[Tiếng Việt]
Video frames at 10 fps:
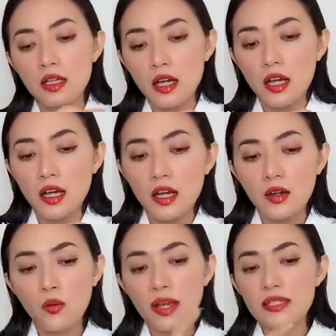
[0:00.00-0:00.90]
À,
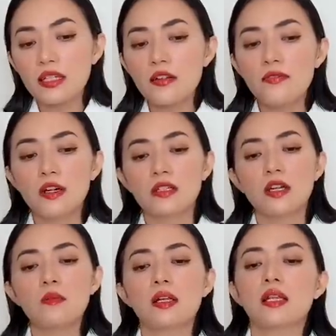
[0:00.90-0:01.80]
ngoài ra cái phần á,
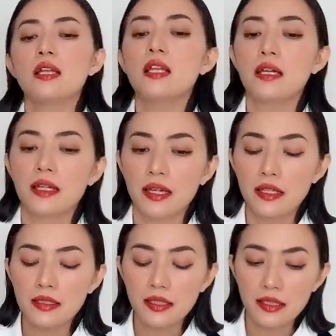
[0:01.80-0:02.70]
bảo lễ lạy này
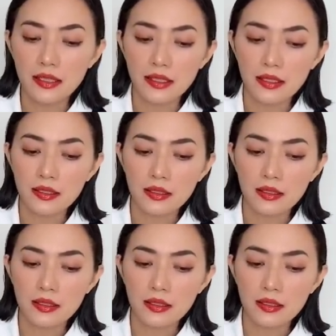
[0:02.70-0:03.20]
thì